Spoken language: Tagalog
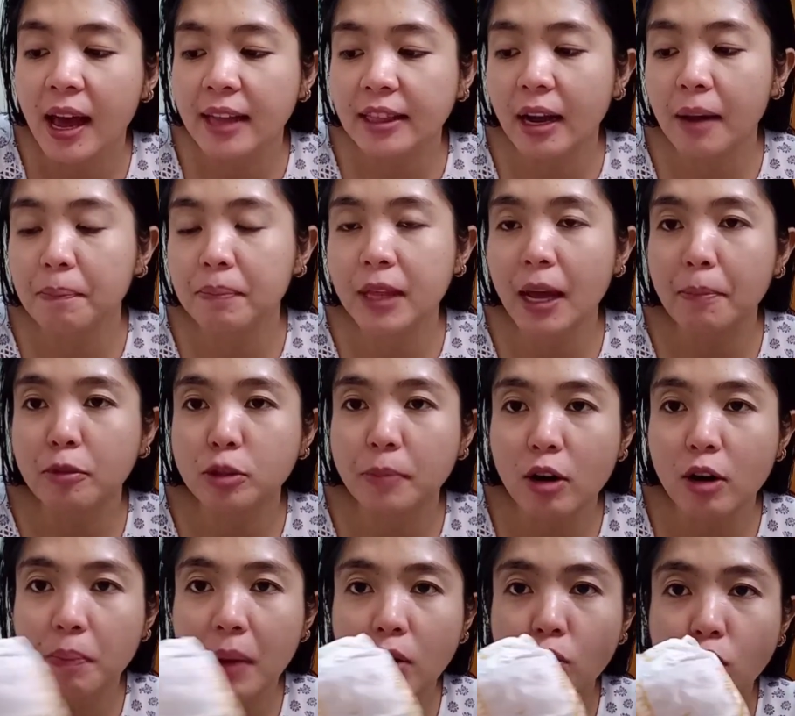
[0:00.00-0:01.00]
Tapos, tapos
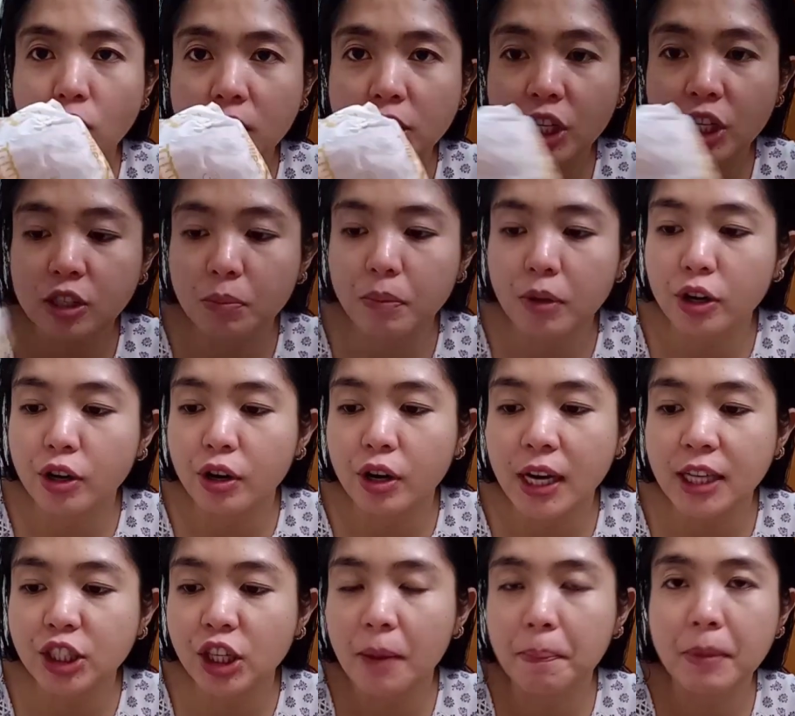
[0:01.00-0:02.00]
meron pa akong cheeseburger
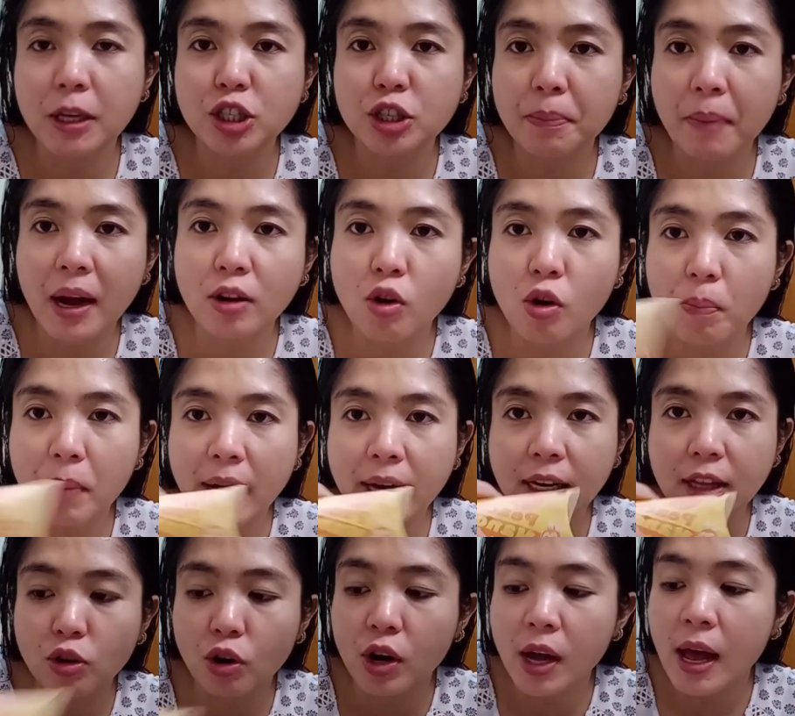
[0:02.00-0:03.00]
at saka peach mango pie
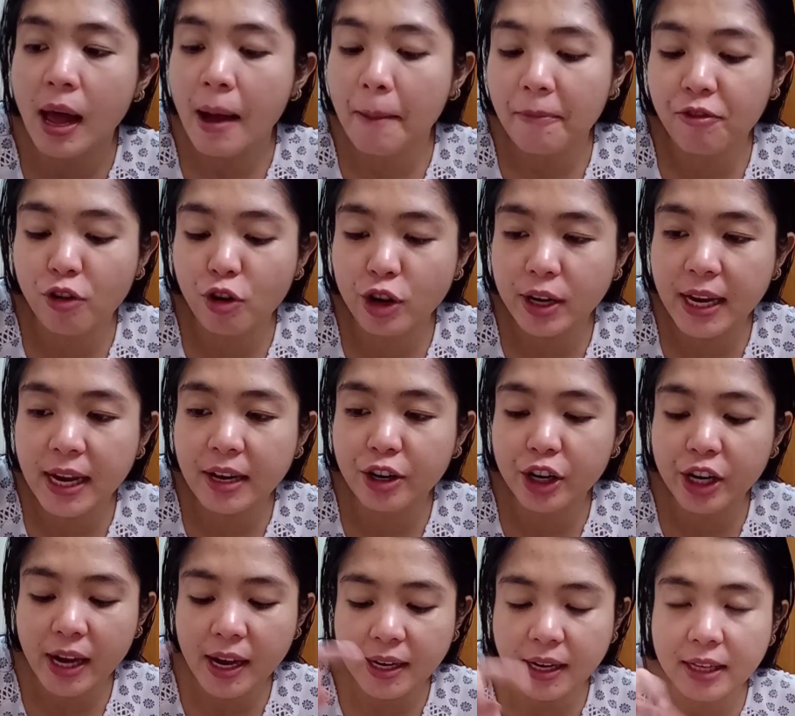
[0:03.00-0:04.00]
dito for
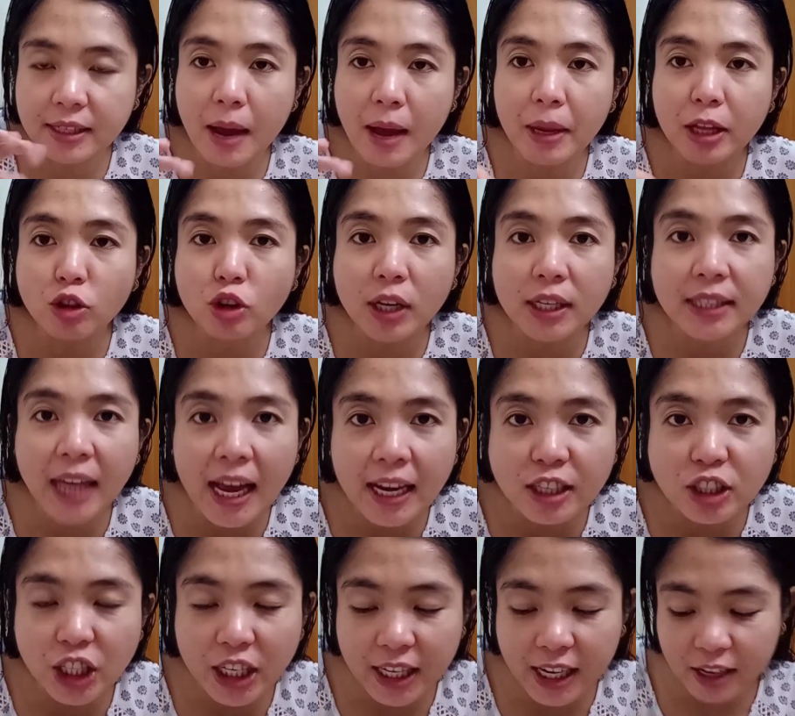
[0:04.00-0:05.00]
dinner yan. Kasama itong nasaling
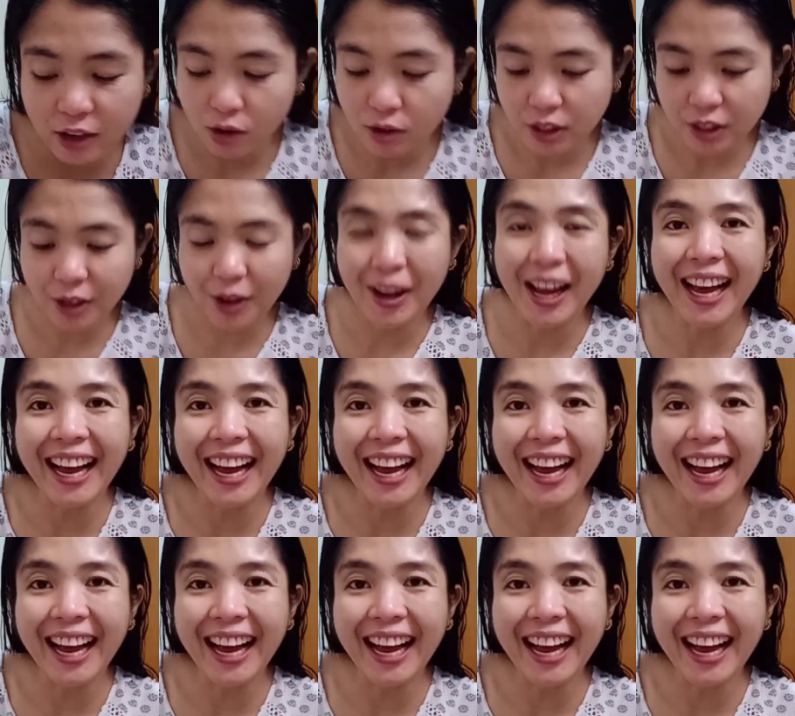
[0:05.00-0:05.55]
chicken, no. So,